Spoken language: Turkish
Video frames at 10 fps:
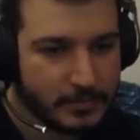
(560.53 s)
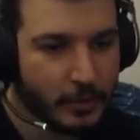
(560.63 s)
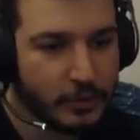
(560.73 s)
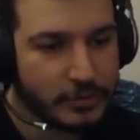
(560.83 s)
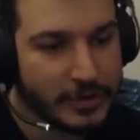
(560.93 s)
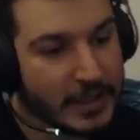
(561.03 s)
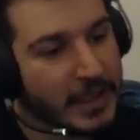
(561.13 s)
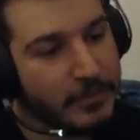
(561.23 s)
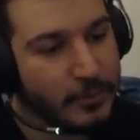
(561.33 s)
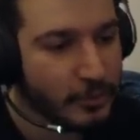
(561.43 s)
Ne oldu? Tek
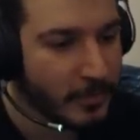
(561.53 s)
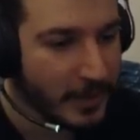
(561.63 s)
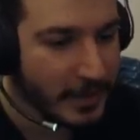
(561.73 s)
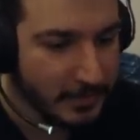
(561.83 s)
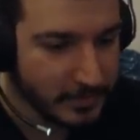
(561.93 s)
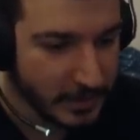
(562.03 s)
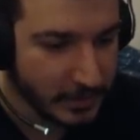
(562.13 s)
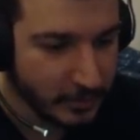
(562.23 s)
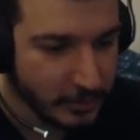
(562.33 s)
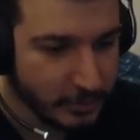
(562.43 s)
yemiyordum ben de. Dipte ne
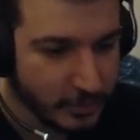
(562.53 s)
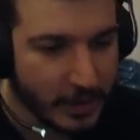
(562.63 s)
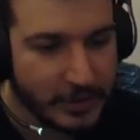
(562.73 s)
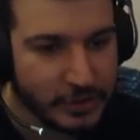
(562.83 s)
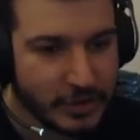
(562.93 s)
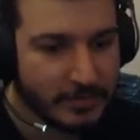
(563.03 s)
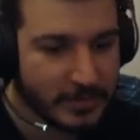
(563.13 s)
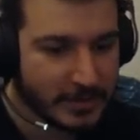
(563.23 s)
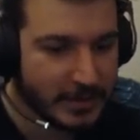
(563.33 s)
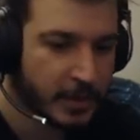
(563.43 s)
oldu bunu alınca?
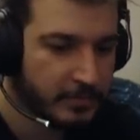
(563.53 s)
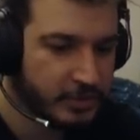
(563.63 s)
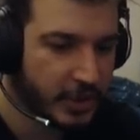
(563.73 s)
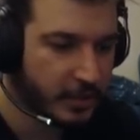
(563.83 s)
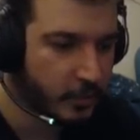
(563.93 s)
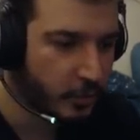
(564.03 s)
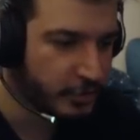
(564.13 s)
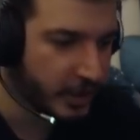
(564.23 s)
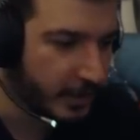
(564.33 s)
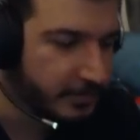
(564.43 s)
Bittin. Bir şeyler
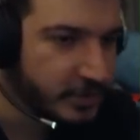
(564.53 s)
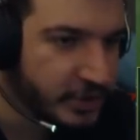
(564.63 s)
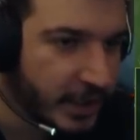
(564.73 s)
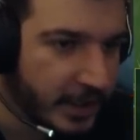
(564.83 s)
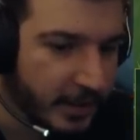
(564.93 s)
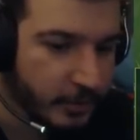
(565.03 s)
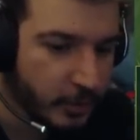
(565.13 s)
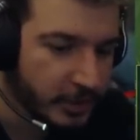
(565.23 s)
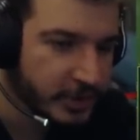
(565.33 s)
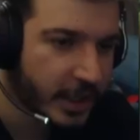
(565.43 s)
olacak. Bir şeyler
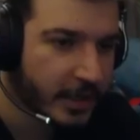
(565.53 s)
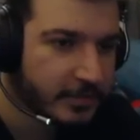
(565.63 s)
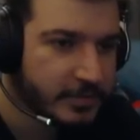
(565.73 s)
olacak.